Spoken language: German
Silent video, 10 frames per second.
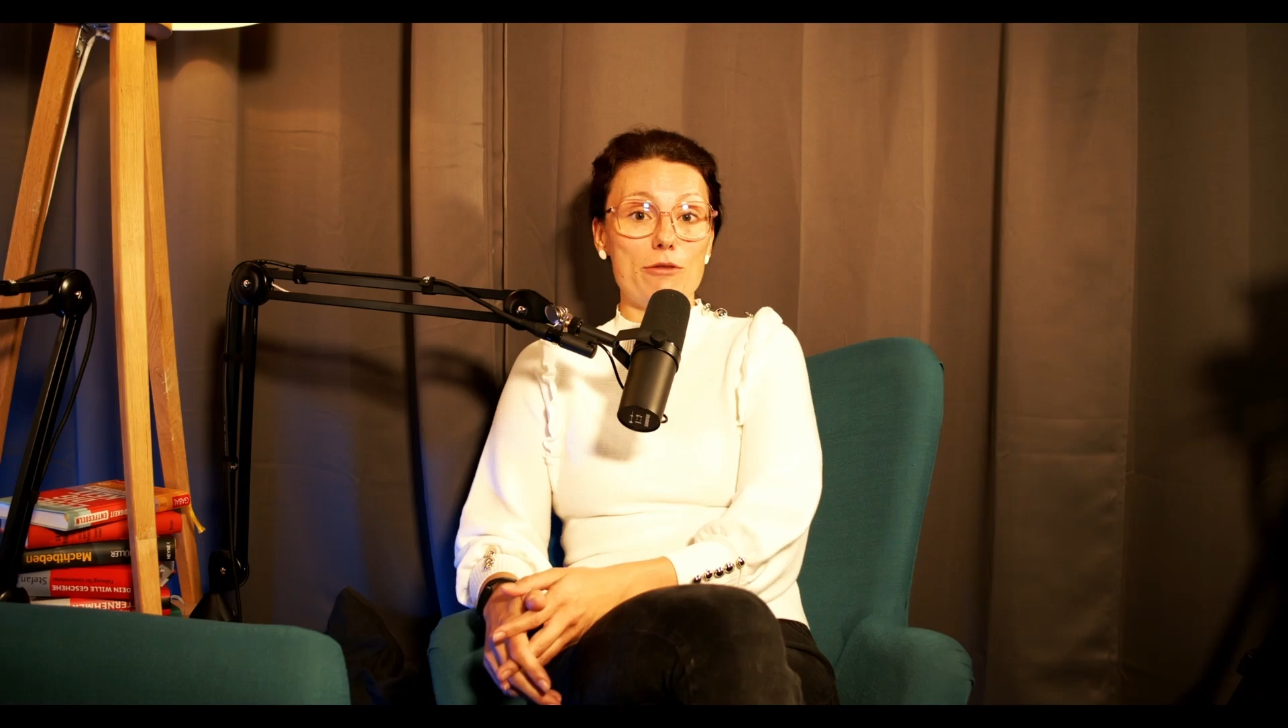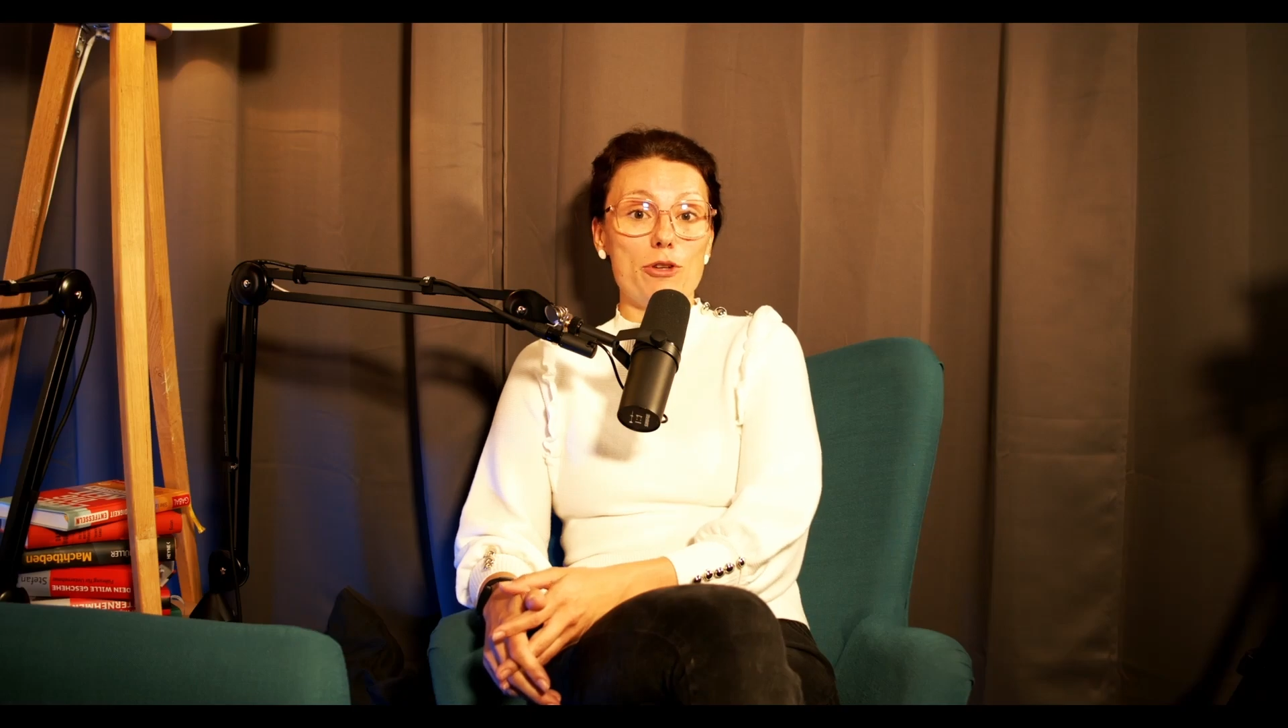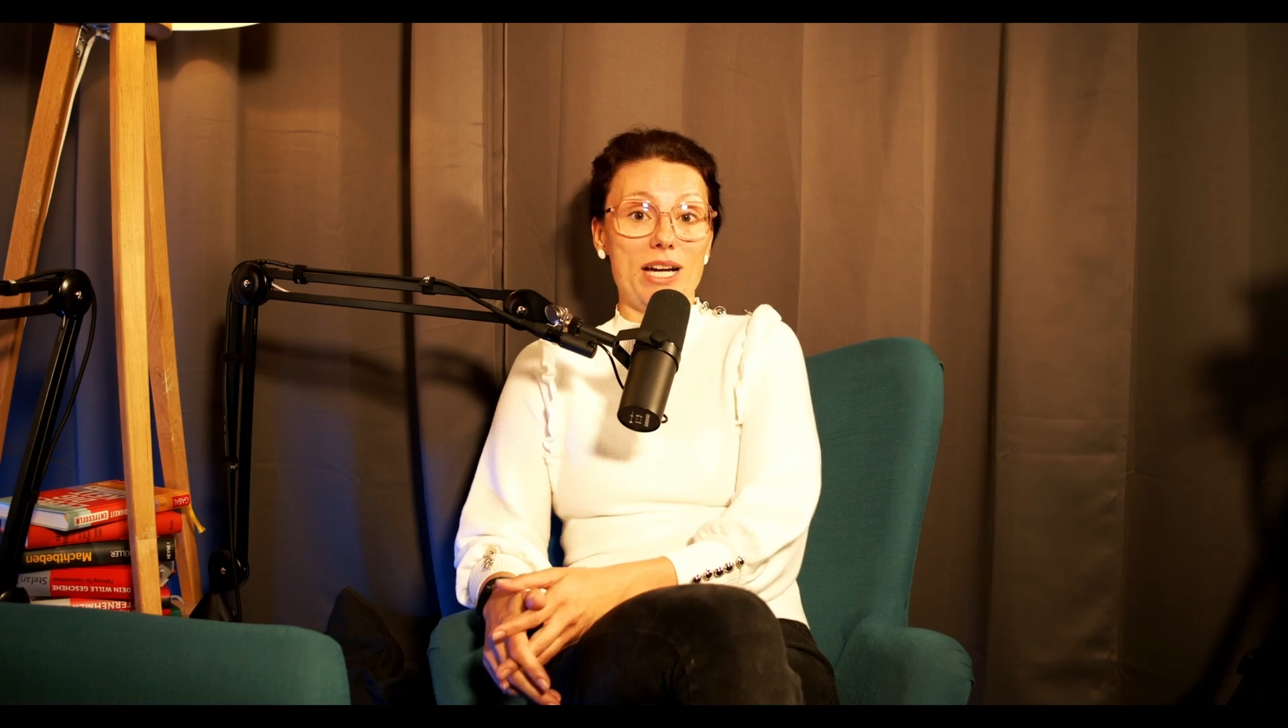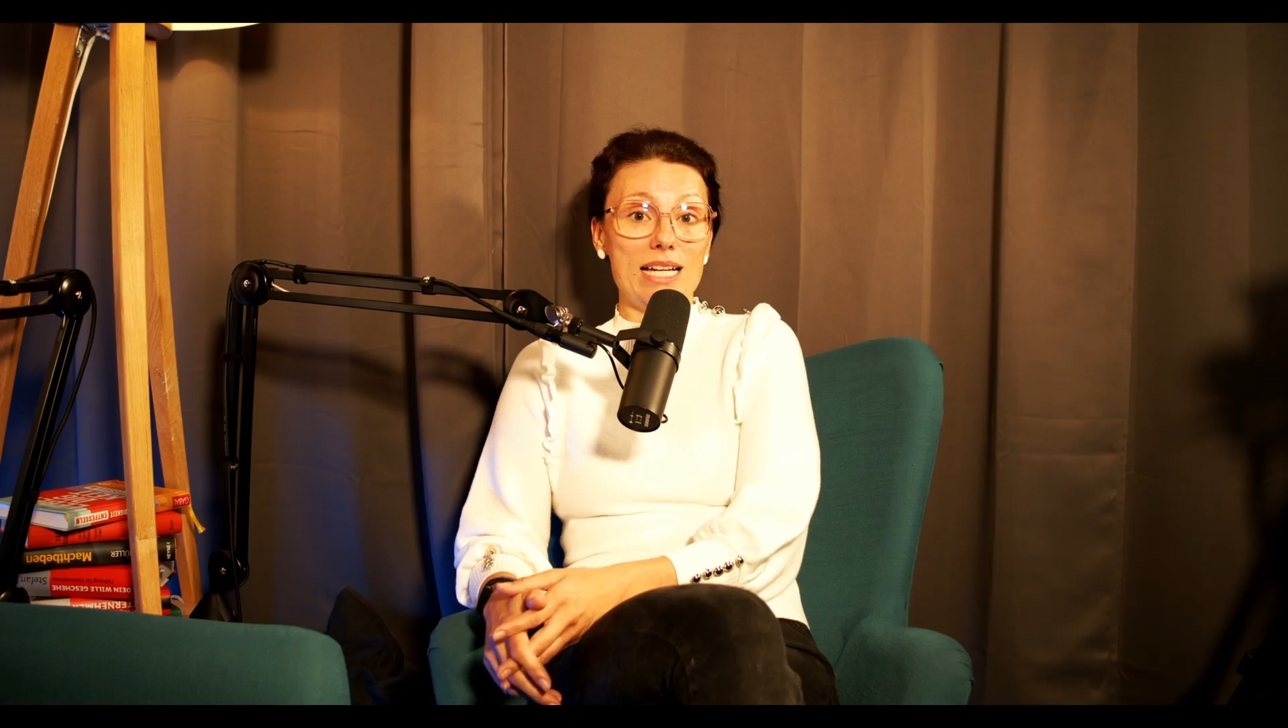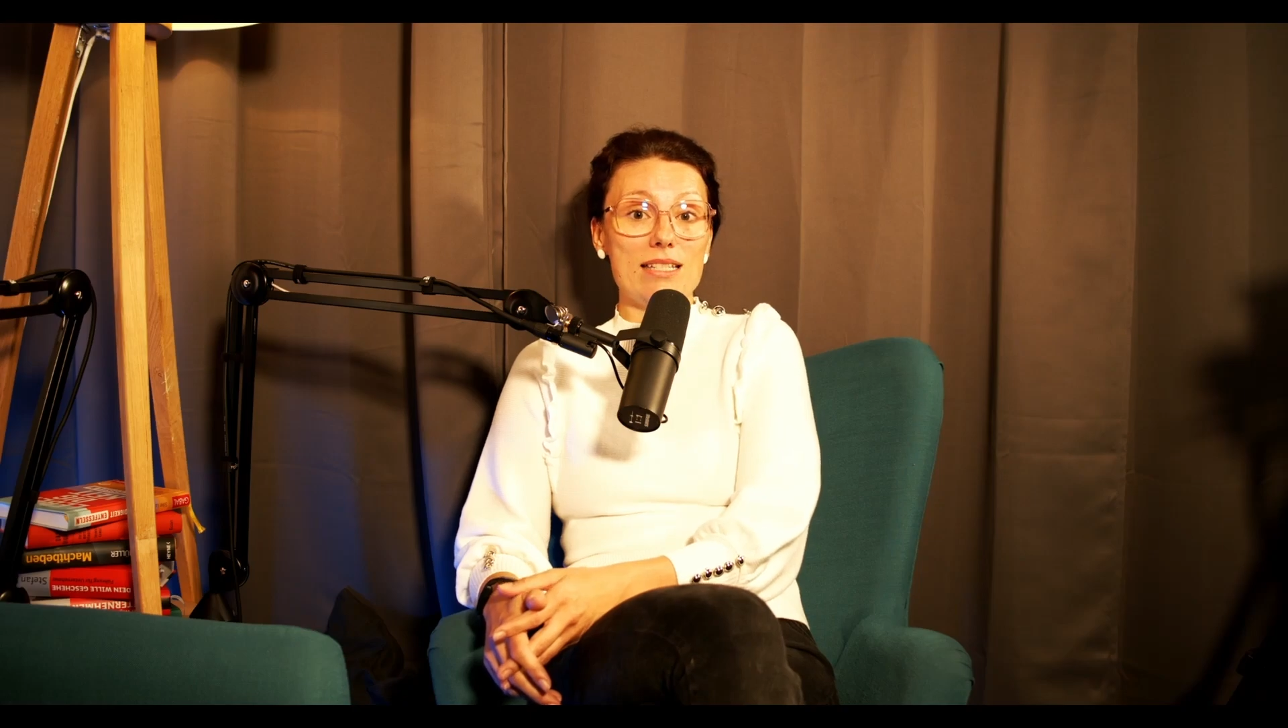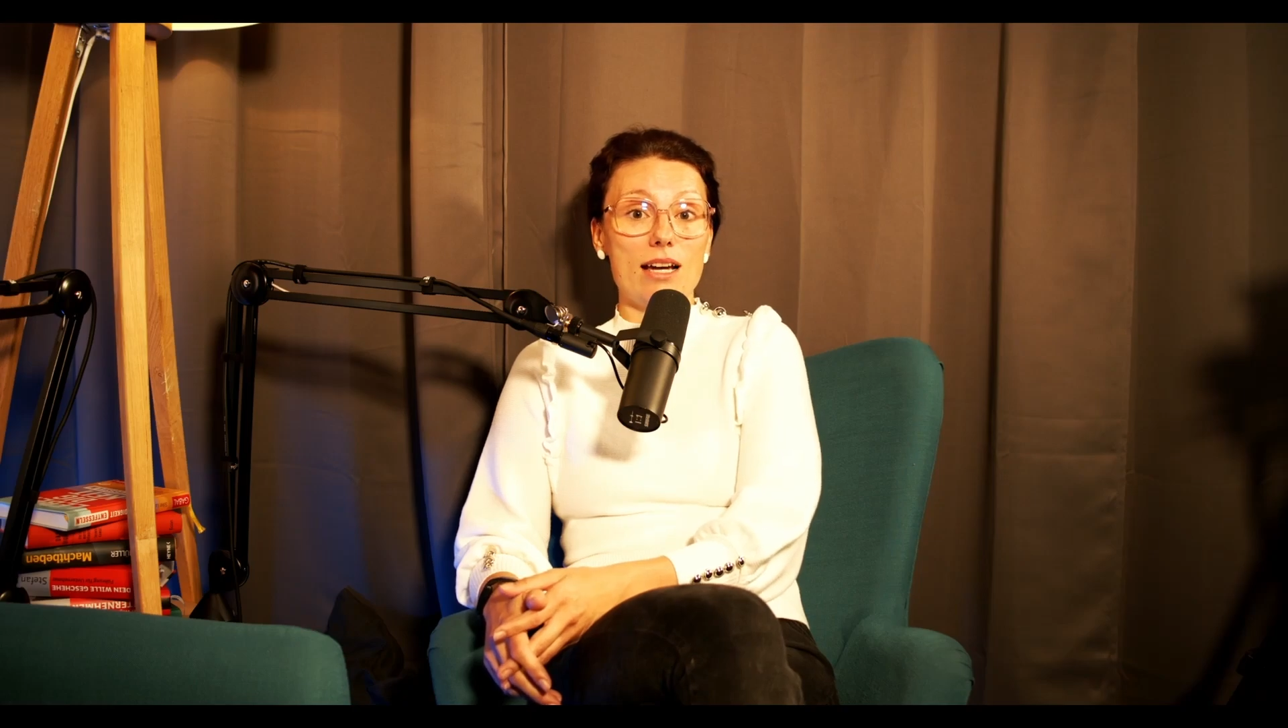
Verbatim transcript: dafür hat